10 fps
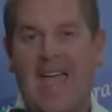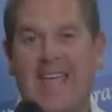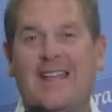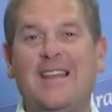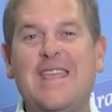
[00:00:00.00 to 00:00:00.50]

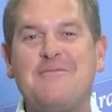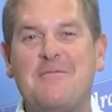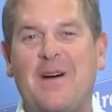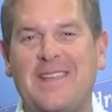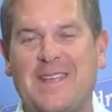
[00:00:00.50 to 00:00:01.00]
Ich liebe
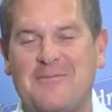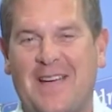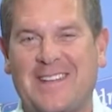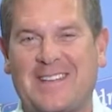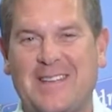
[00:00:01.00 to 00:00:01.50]
meine
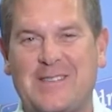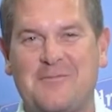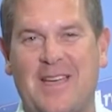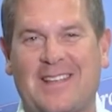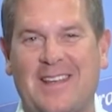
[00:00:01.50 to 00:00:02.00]
Gemeinde
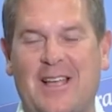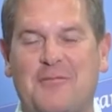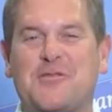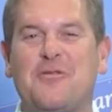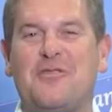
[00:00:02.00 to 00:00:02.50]
Triesenberg, denn ich habe
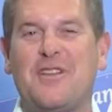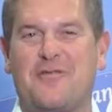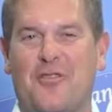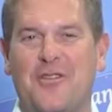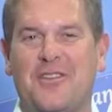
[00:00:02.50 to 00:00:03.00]
so viele
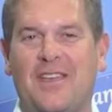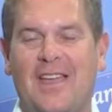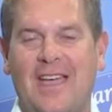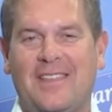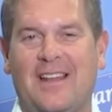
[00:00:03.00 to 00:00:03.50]
Freunde
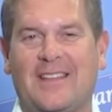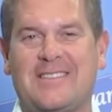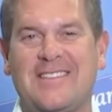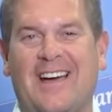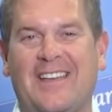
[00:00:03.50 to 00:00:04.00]
die
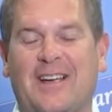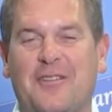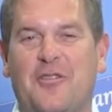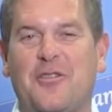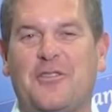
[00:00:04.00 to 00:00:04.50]
letzten Jahre da
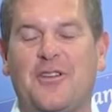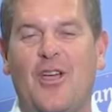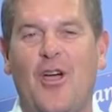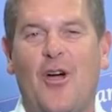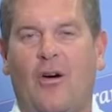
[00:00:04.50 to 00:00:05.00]
gefunden
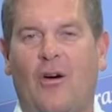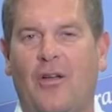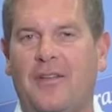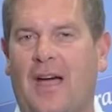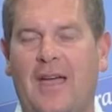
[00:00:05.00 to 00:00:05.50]

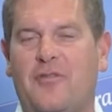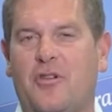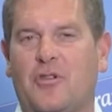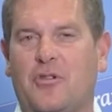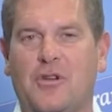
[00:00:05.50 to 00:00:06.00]
und einfach
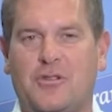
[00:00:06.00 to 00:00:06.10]
nur toll.